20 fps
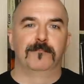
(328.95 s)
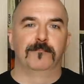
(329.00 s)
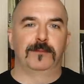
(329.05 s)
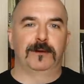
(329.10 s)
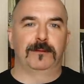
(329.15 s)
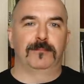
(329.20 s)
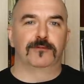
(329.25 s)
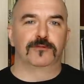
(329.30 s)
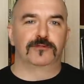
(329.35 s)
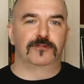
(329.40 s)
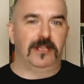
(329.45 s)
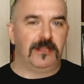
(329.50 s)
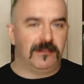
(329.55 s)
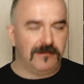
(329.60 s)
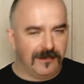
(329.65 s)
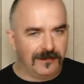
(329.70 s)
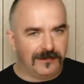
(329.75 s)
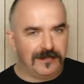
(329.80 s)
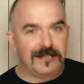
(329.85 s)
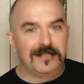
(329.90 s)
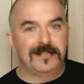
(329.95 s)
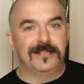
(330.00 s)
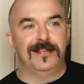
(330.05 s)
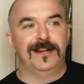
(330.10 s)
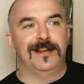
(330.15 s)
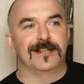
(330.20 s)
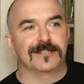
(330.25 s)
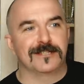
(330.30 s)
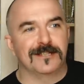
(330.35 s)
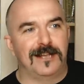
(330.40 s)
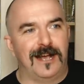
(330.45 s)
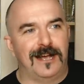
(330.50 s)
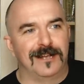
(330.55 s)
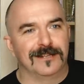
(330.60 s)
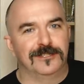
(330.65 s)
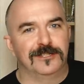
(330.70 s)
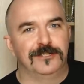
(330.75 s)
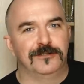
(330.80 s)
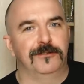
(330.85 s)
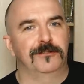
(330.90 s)
пробуждает некий интерес. А
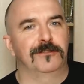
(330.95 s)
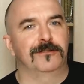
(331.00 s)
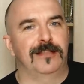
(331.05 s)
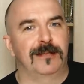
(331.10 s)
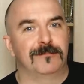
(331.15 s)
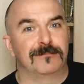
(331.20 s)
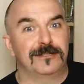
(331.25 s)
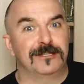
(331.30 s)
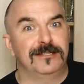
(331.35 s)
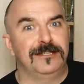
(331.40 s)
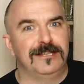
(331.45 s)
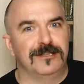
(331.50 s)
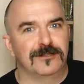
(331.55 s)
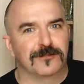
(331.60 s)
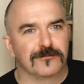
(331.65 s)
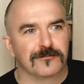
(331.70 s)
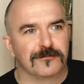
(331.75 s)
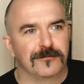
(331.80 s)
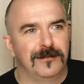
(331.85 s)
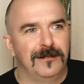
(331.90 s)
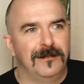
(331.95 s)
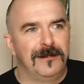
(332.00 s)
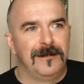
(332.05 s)
что это там снизу?